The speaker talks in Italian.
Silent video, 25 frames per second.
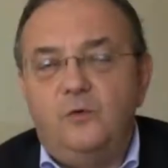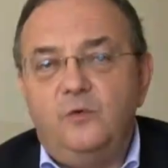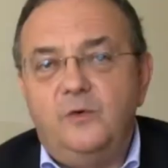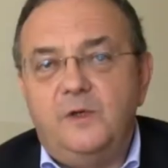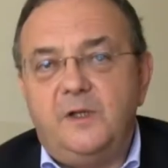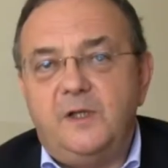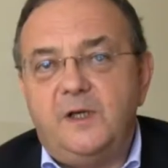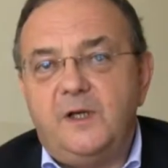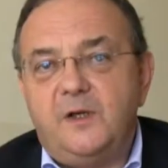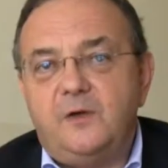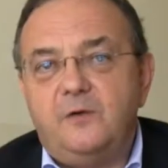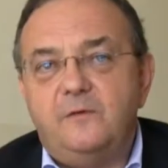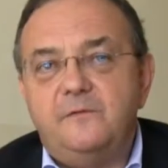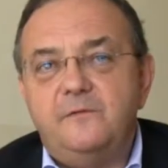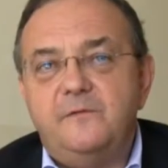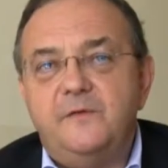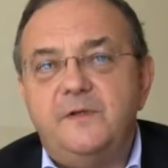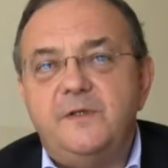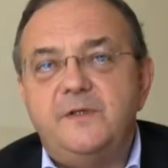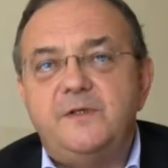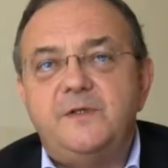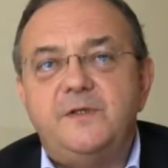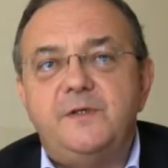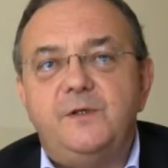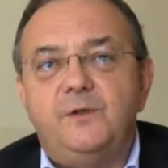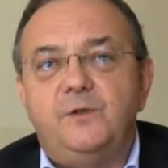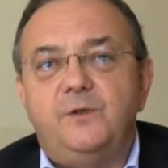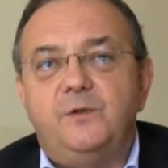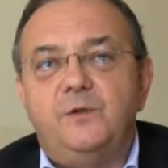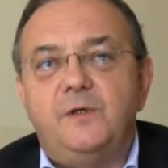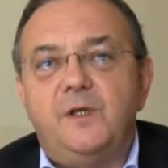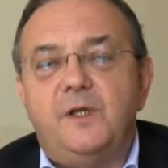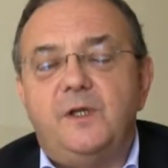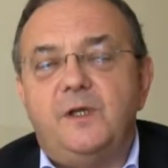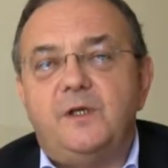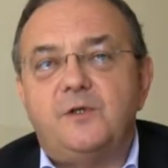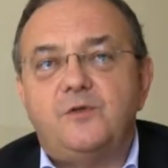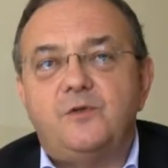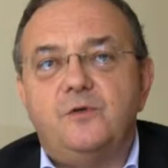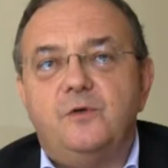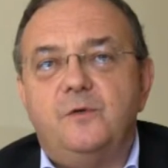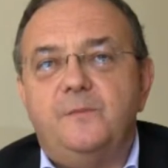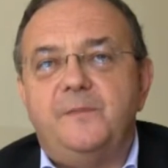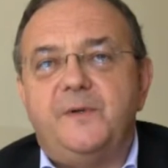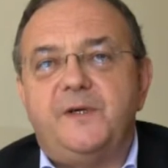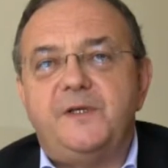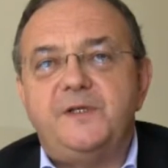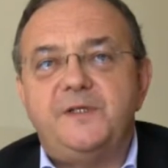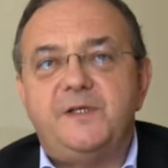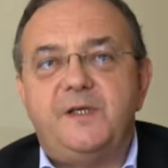Una delle convinzioni che sono
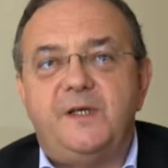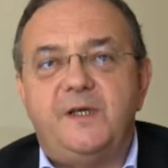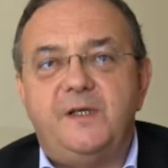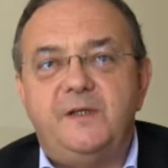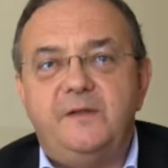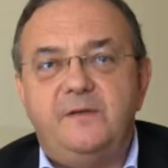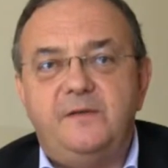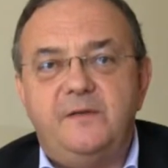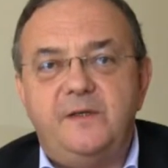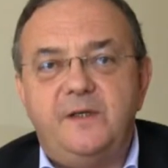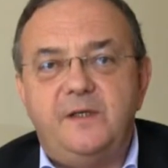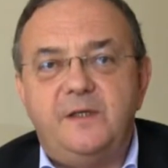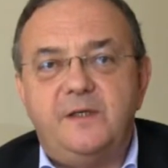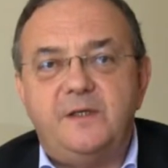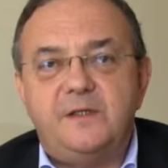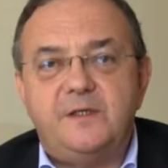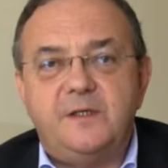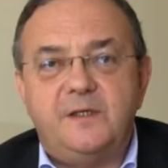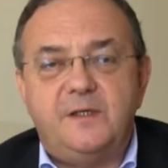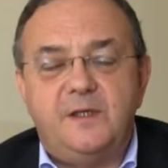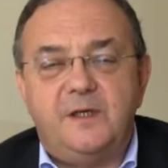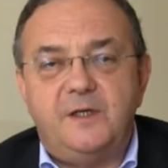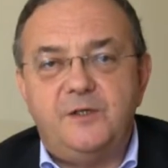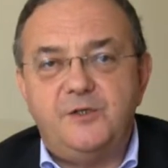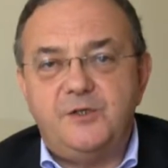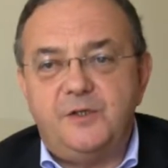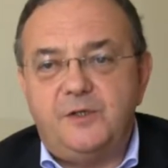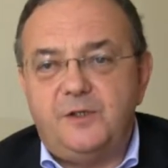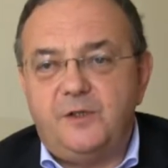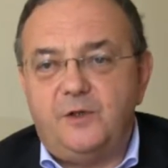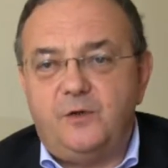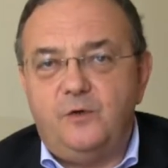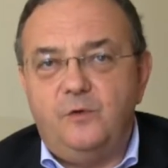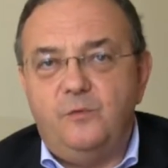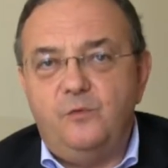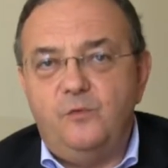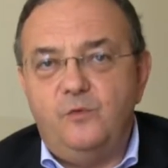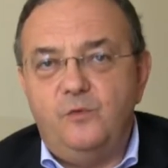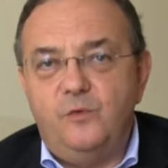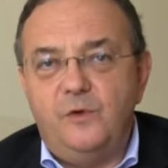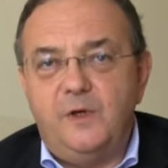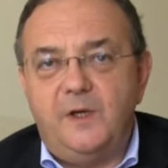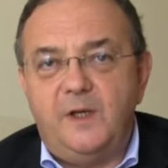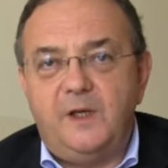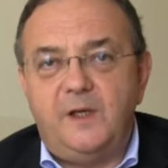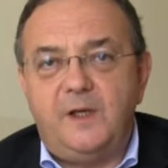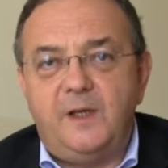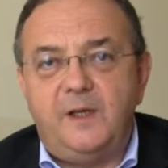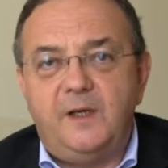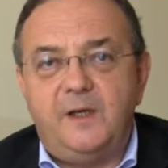presenti sia nella gente
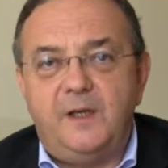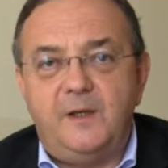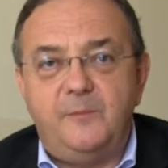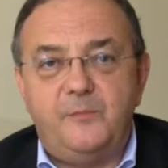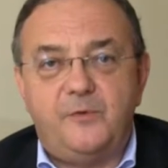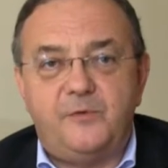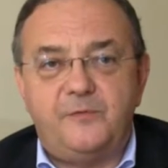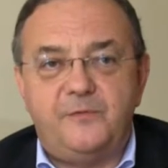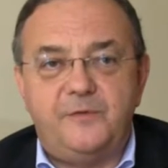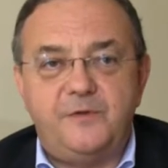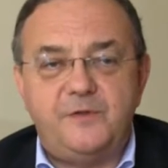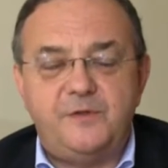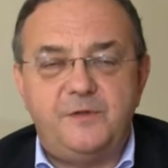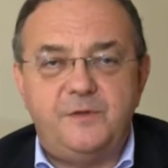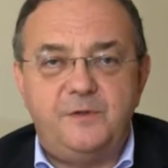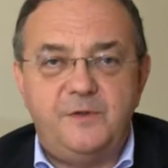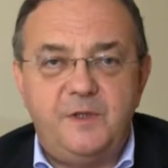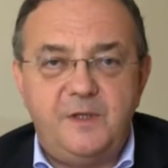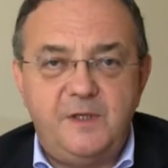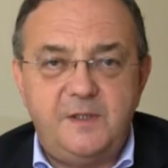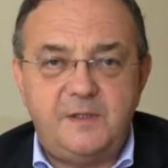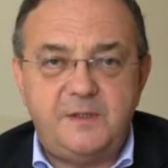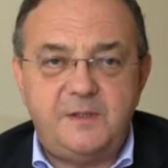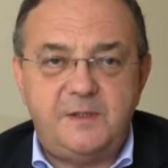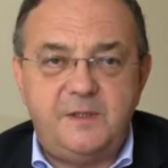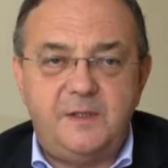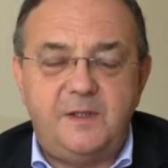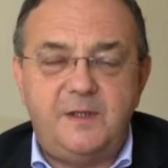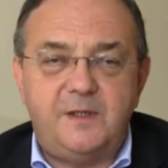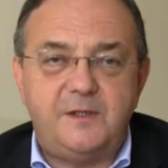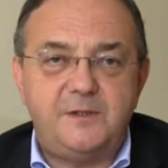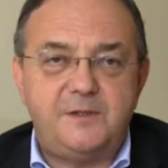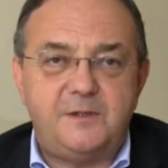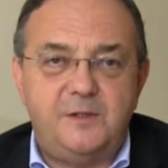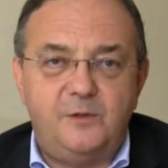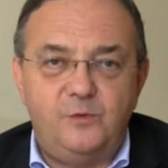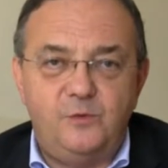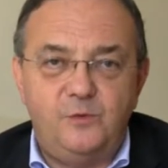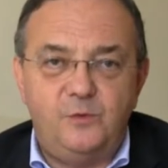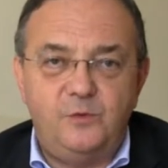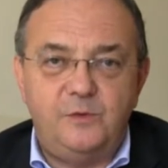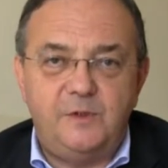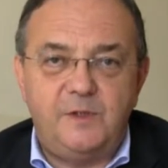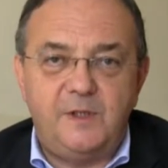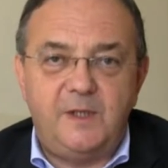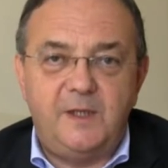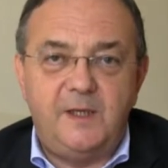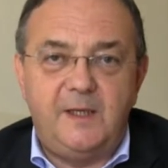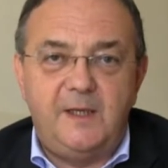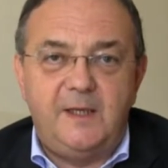comune che nei professionisti della
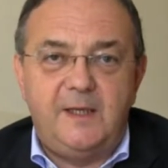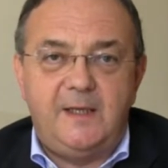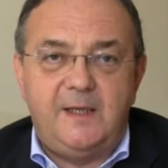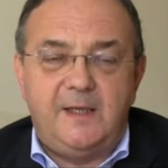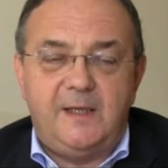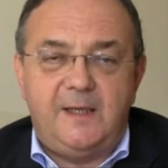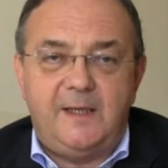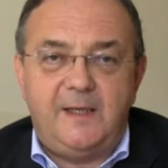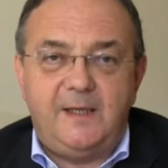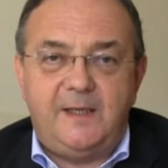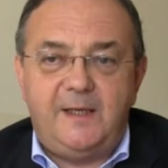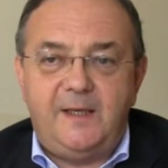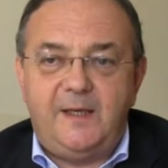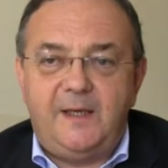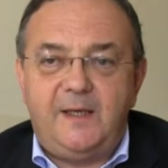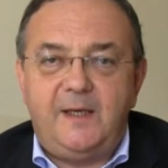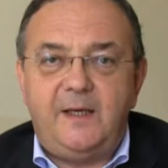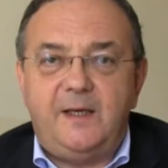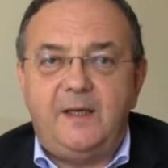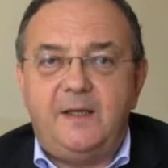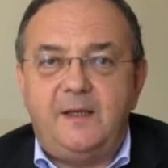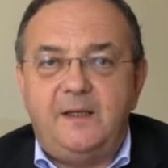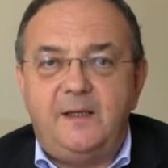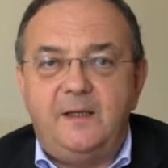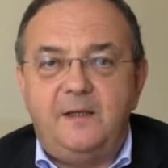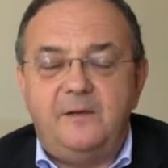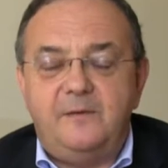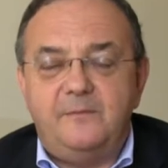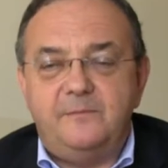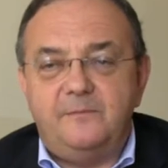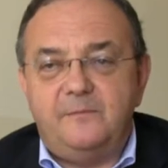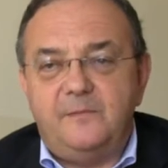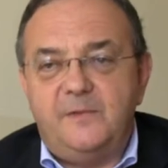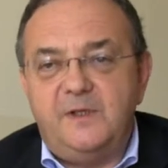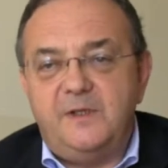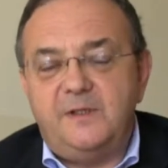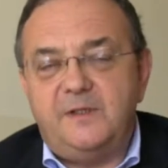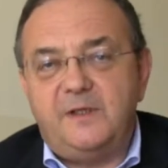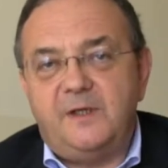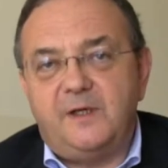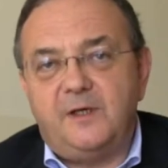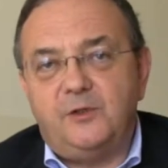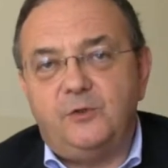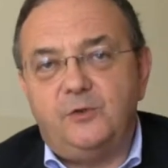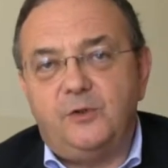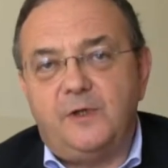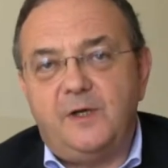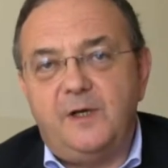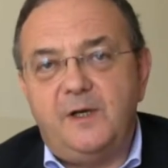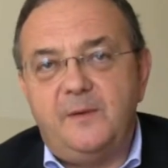salute è che gli
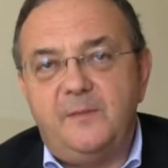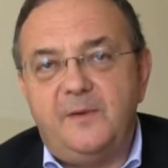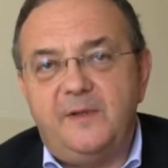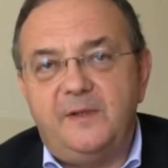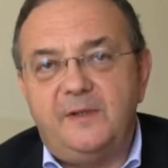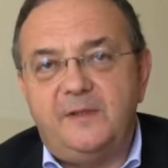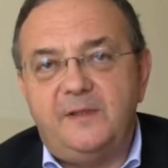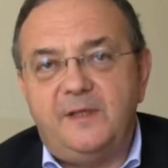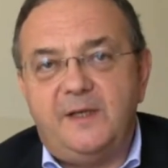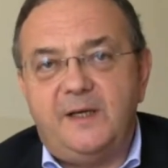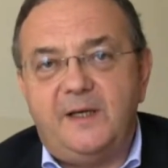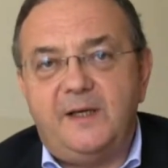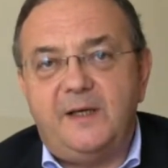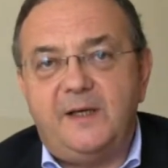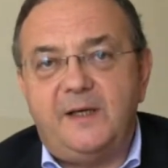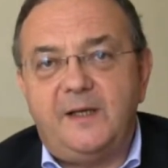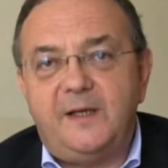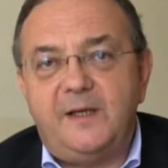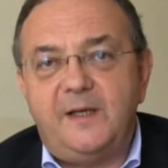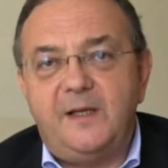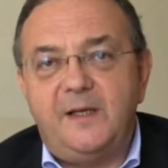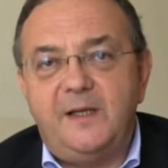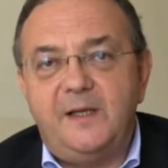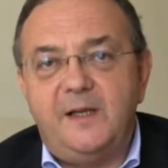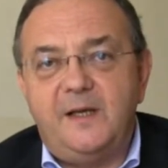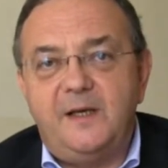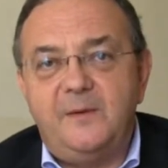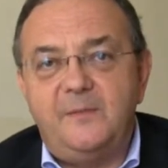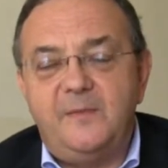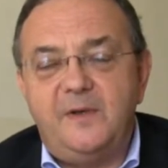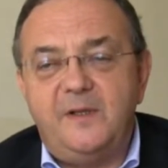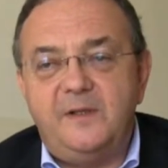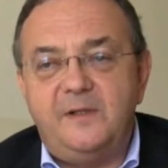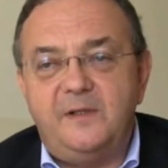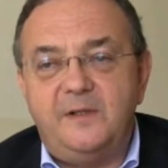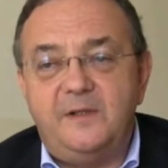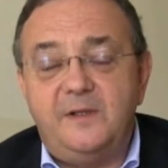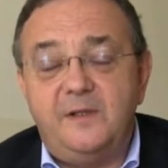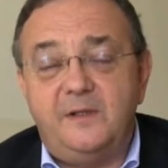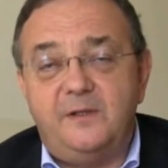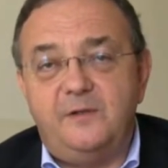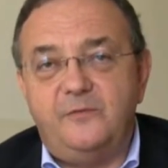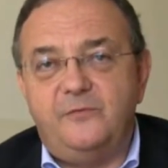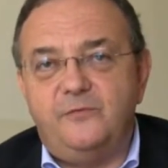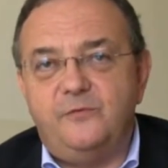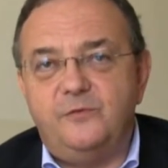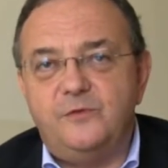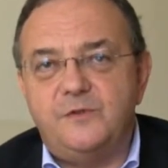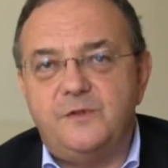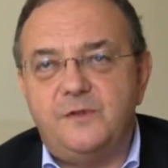integratori alimentari e gli alimenti detti
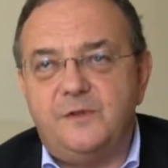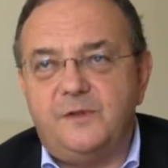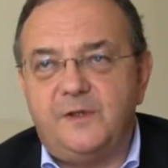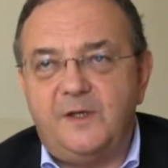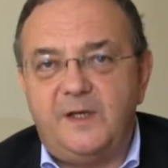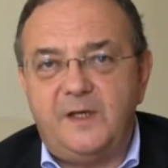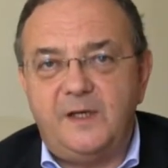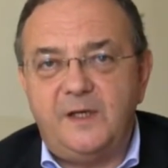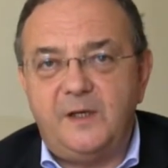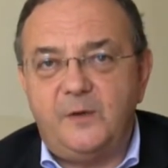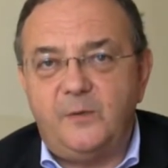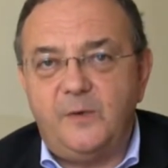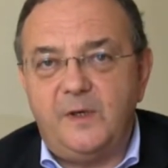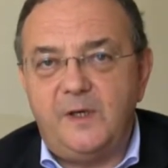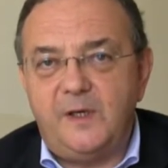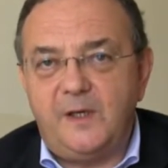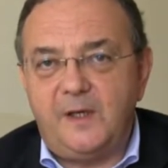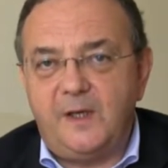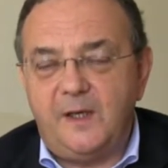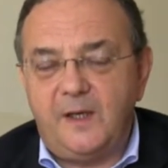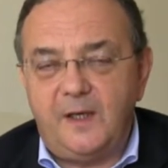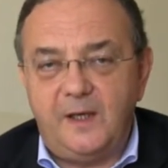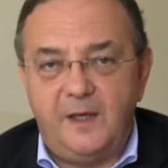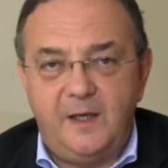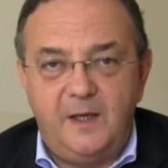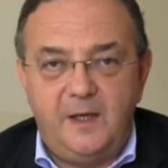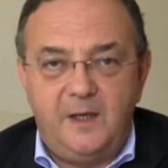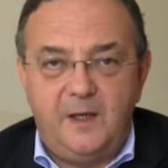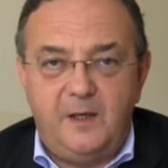funzionali, quelli che